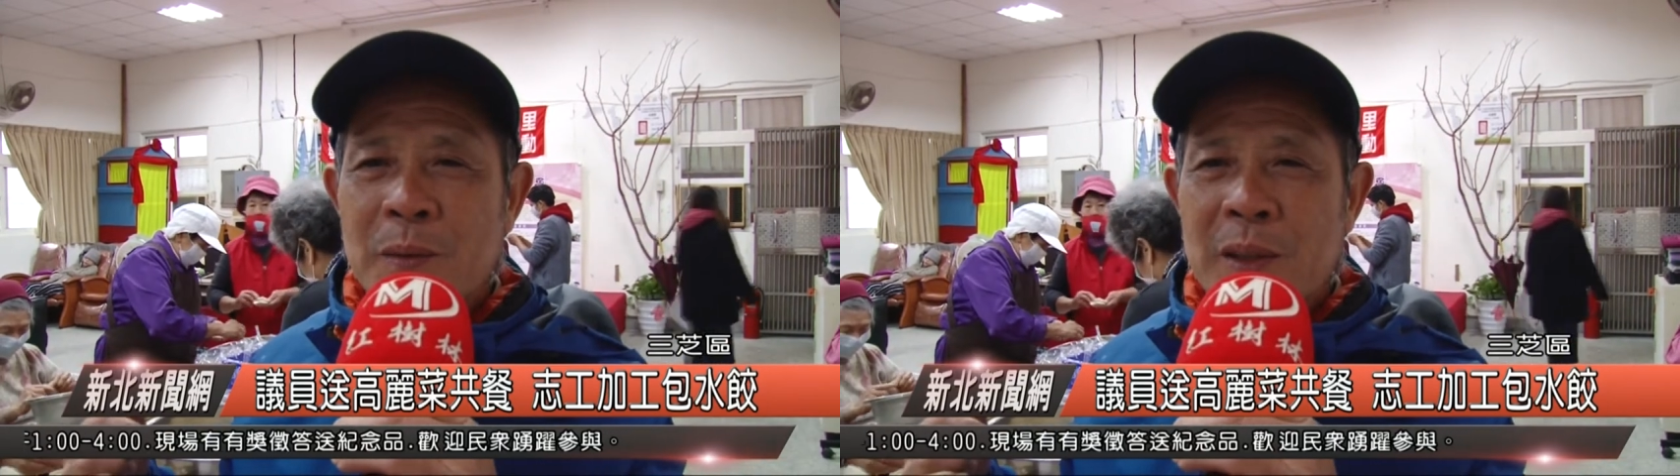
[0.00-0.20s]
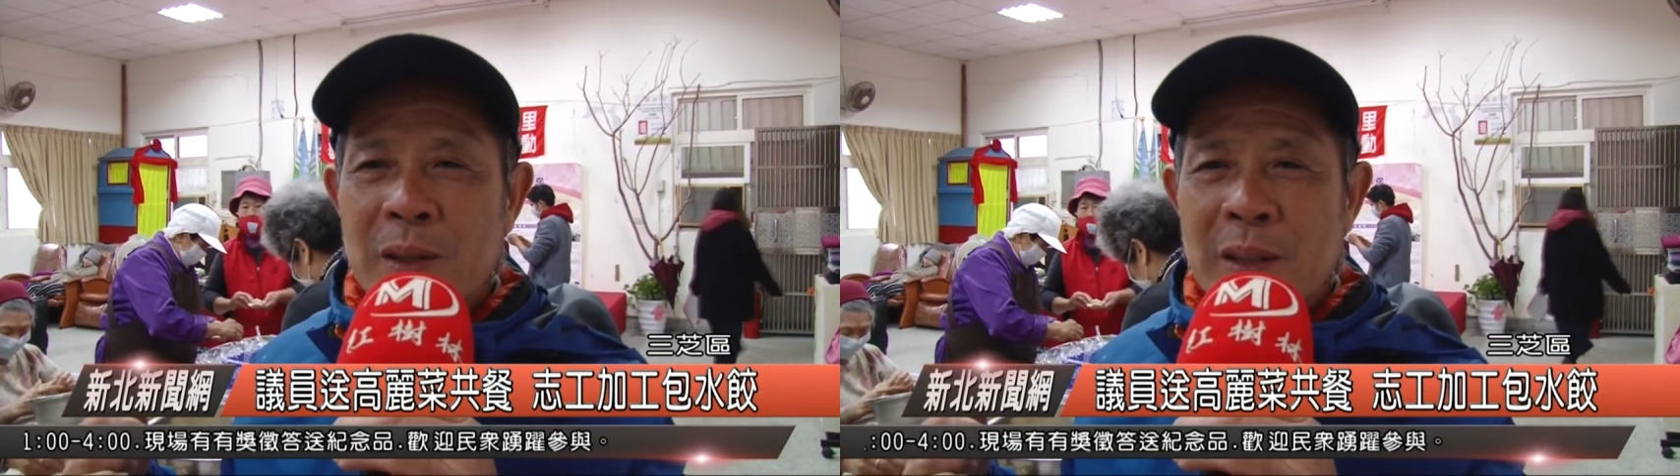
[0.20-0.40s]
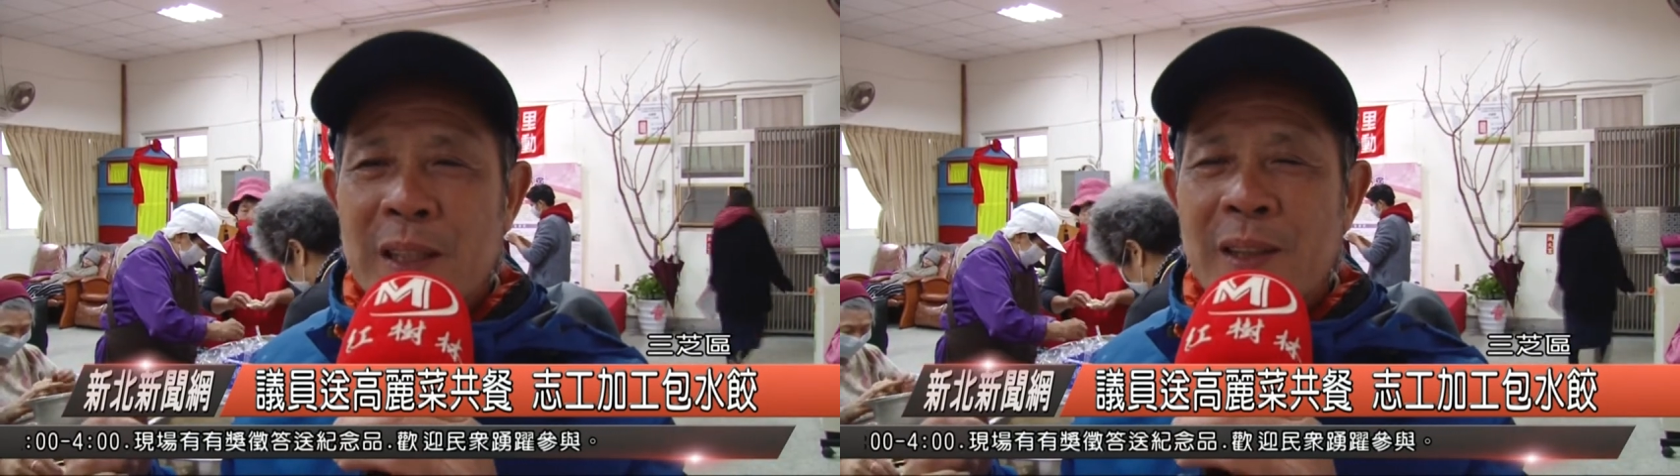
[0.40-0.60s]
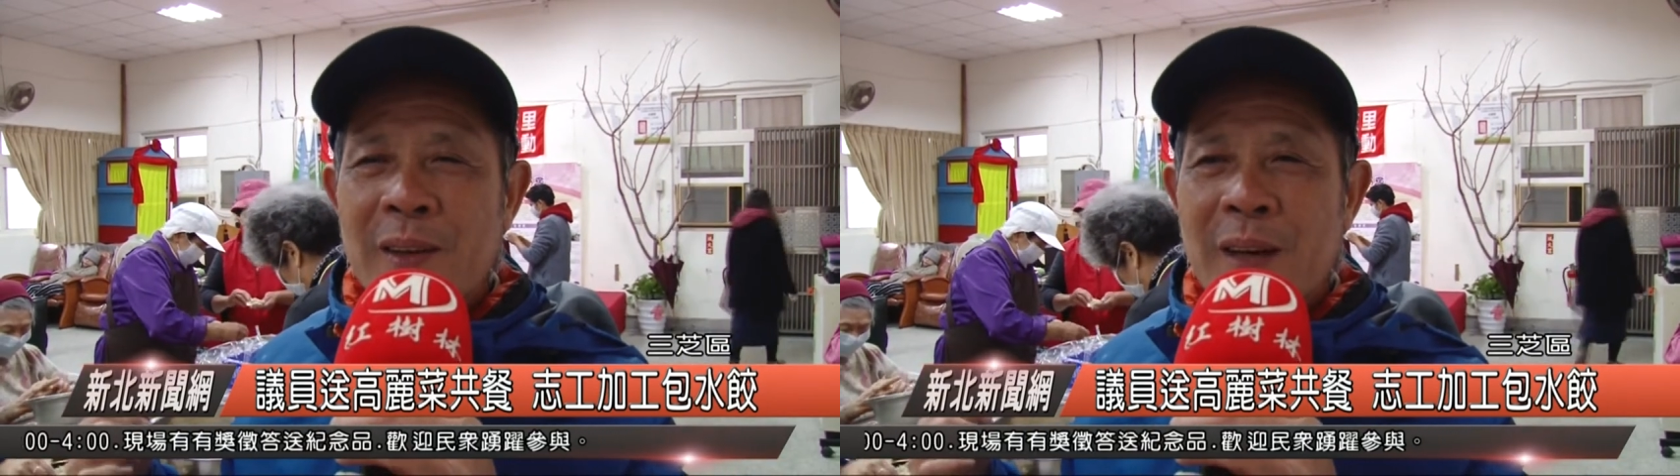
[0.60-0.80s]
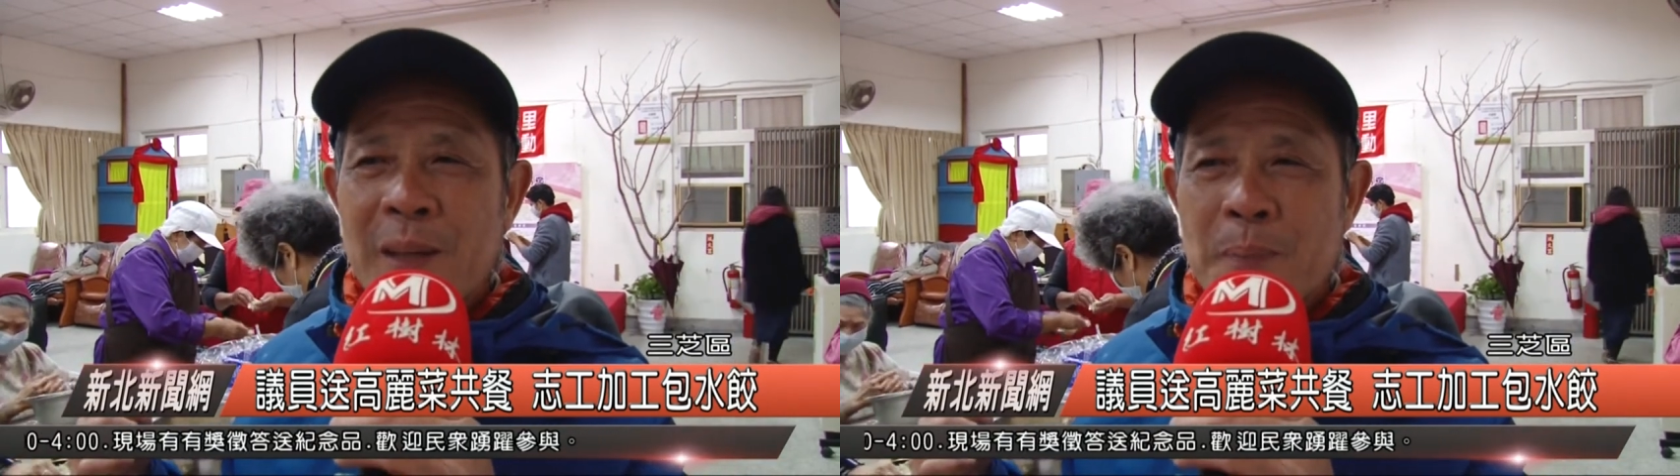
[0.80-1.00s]
真紧
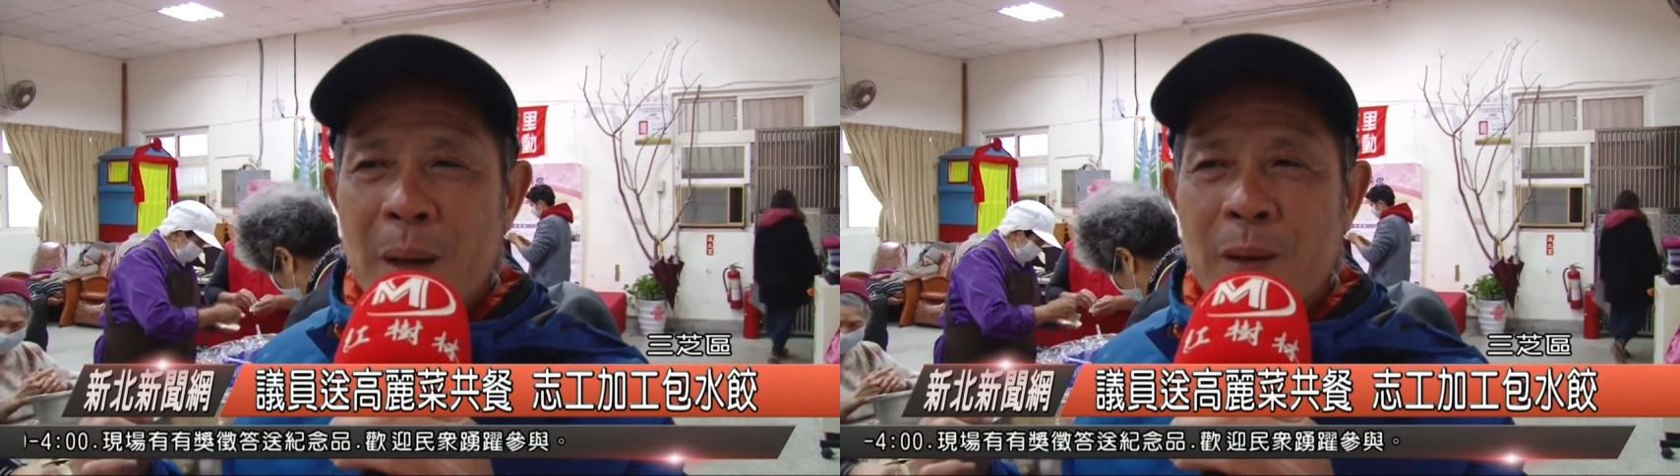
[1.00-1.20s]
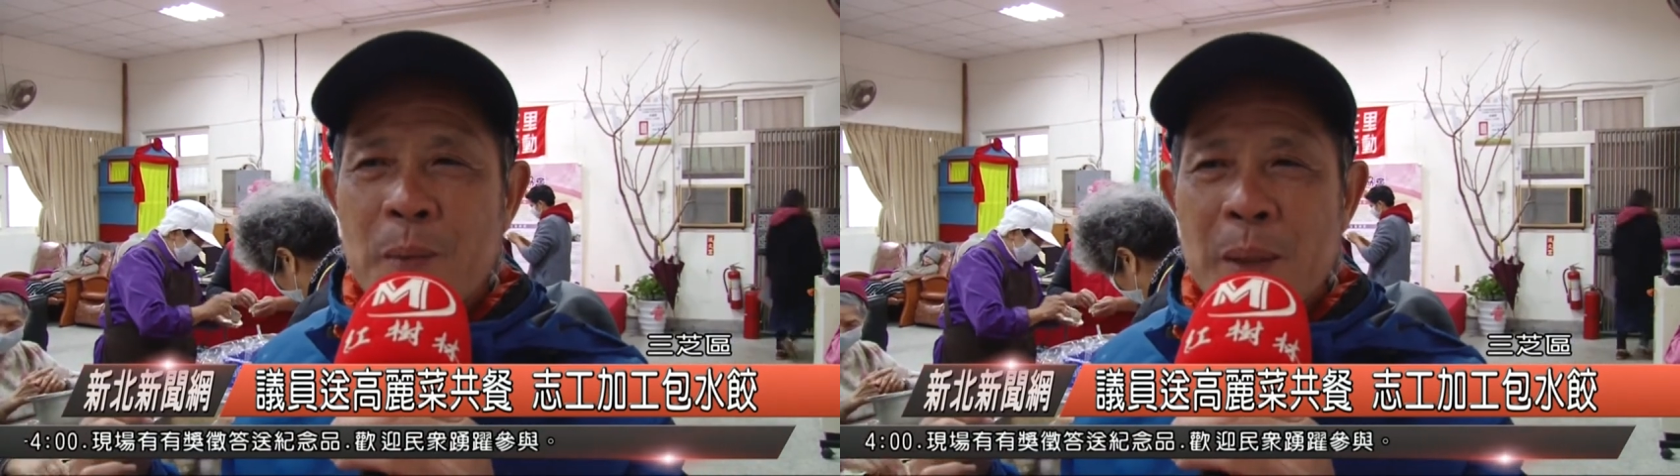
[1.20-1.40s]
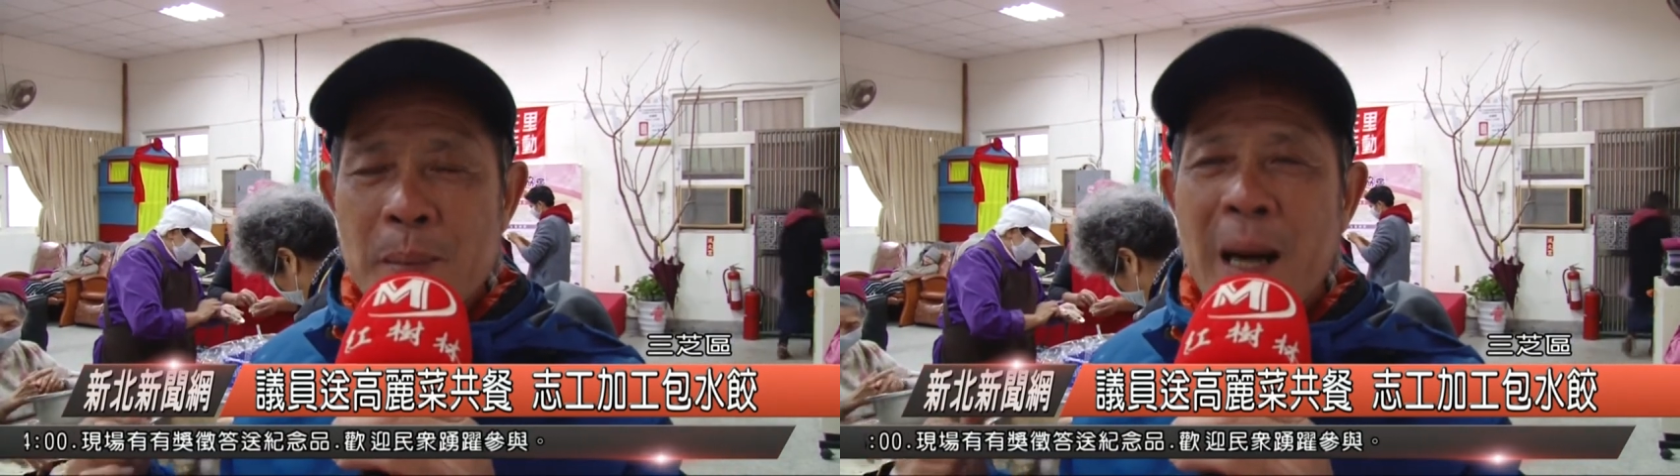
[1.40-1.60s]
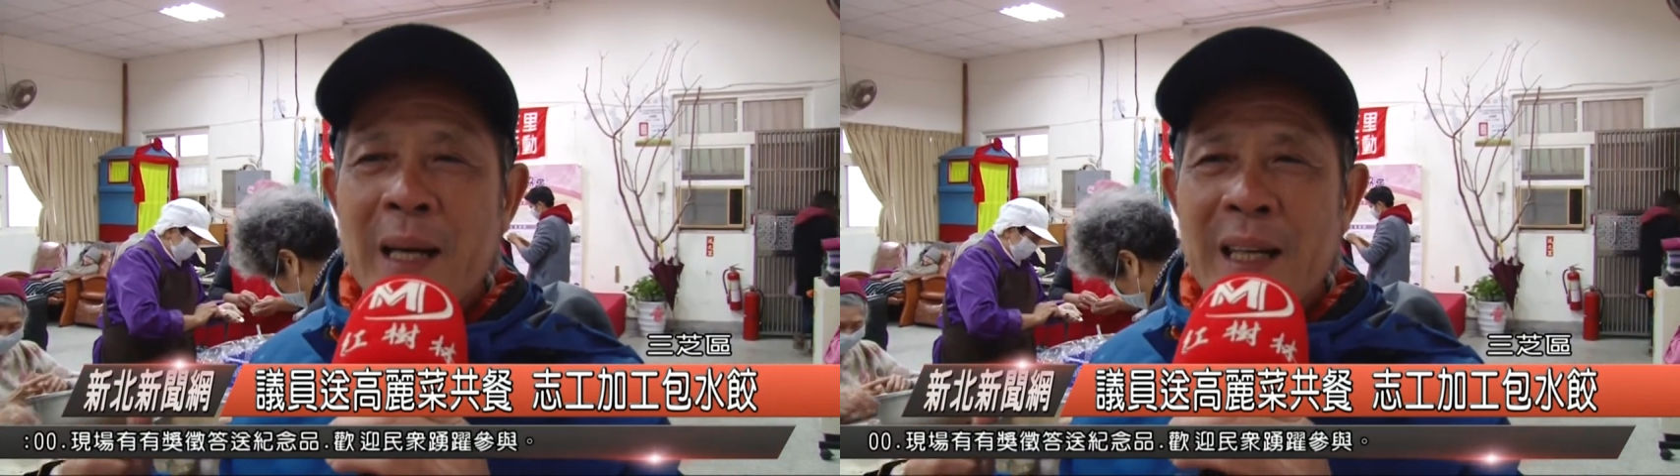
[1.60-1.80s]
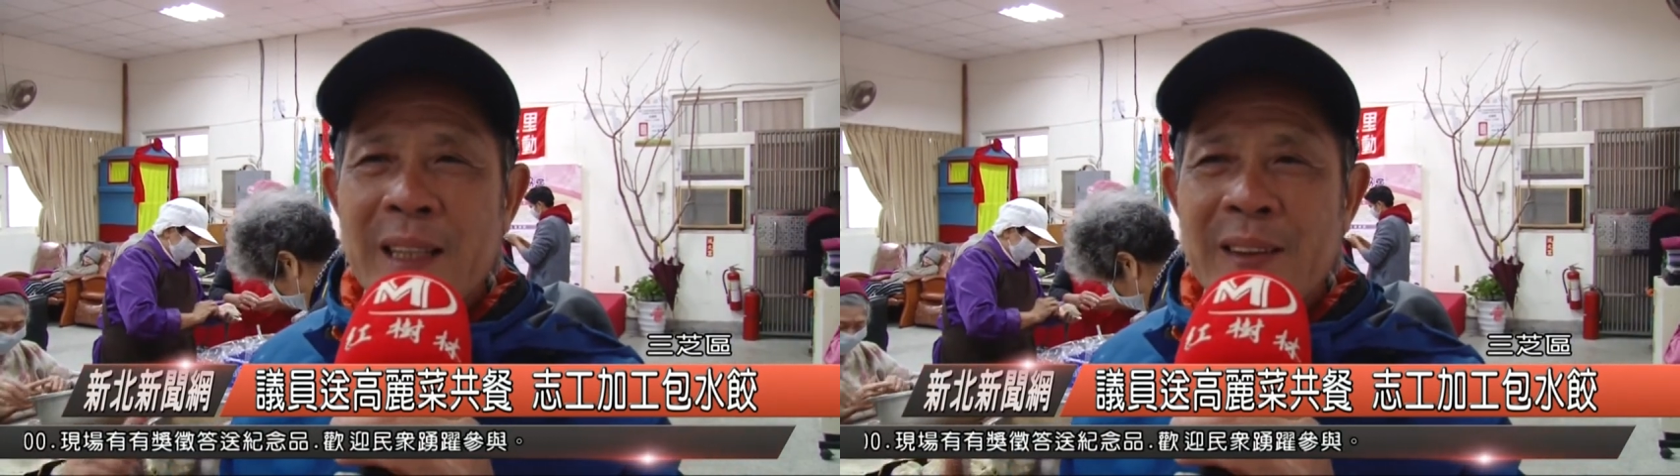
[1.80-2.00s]
吼，啊包落阁袂
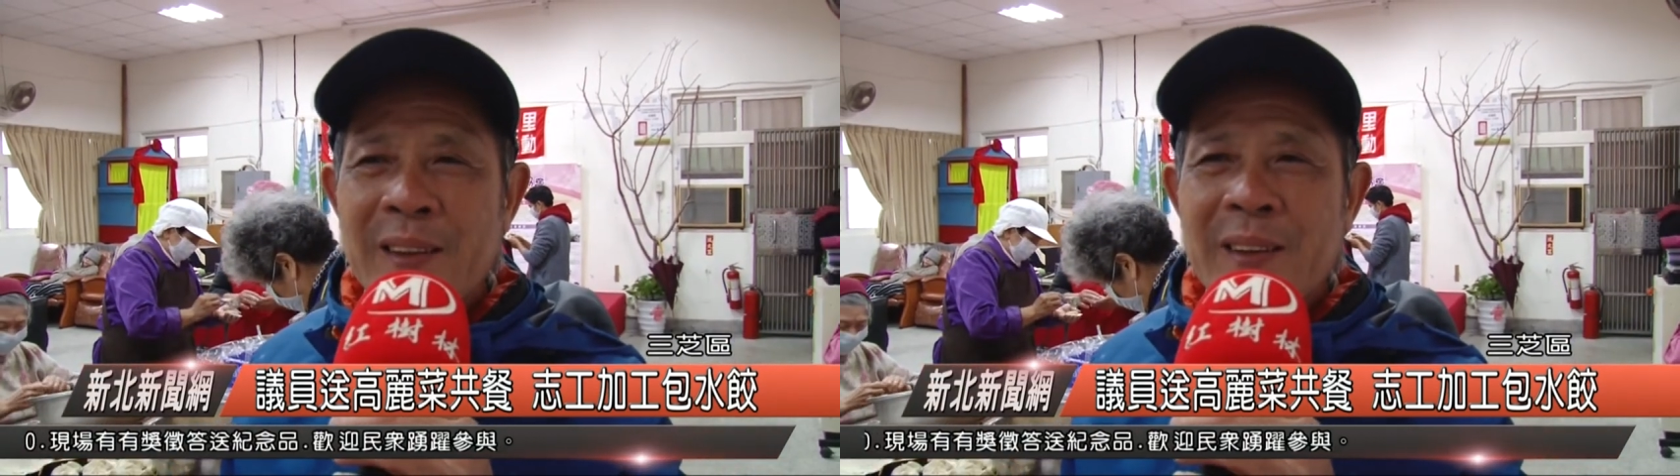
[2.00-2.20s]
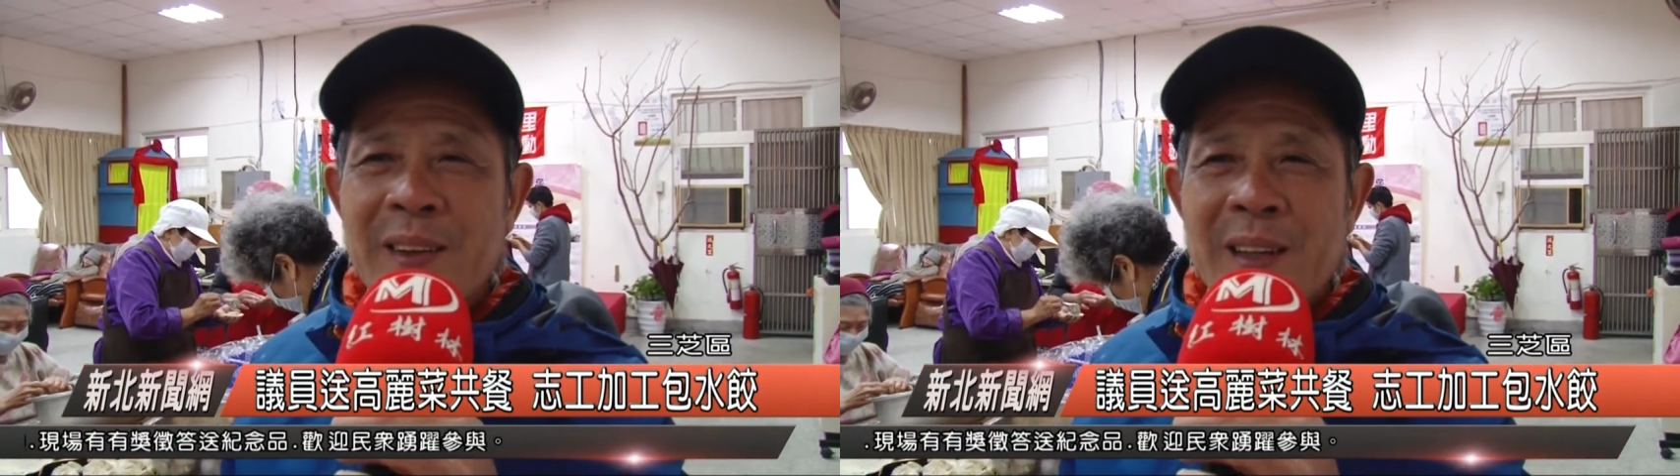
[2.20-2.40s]
歹安尼吼，